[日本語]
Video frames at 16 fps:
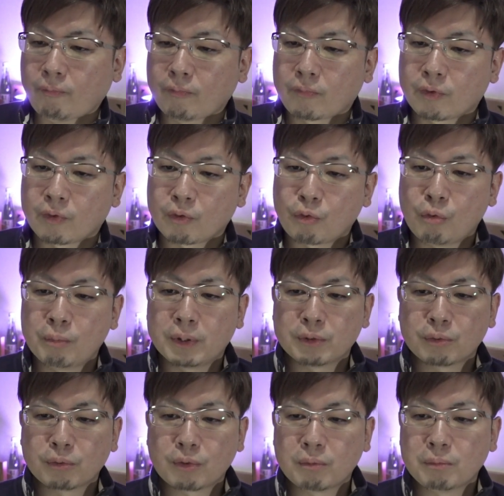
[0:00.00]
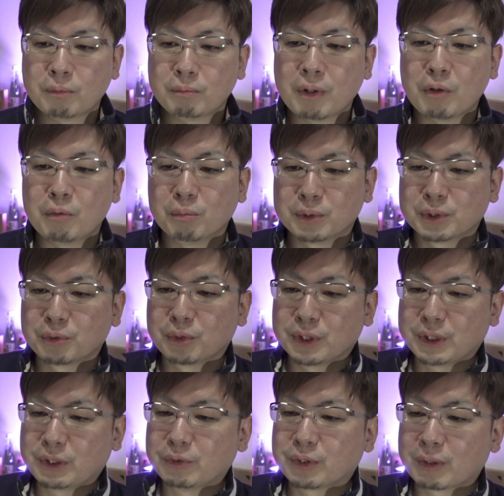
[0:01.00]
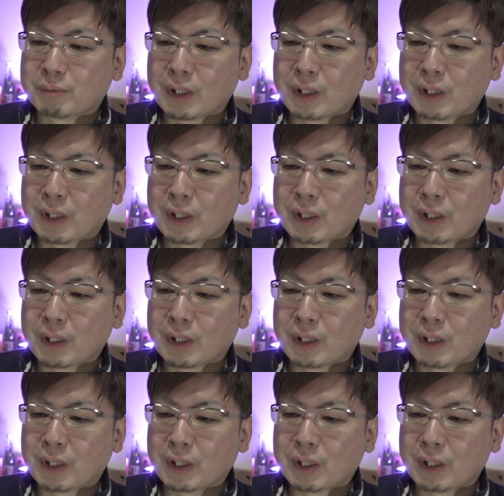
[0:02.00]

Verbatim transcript: うん、コメントとかもまあ面白いっていうか、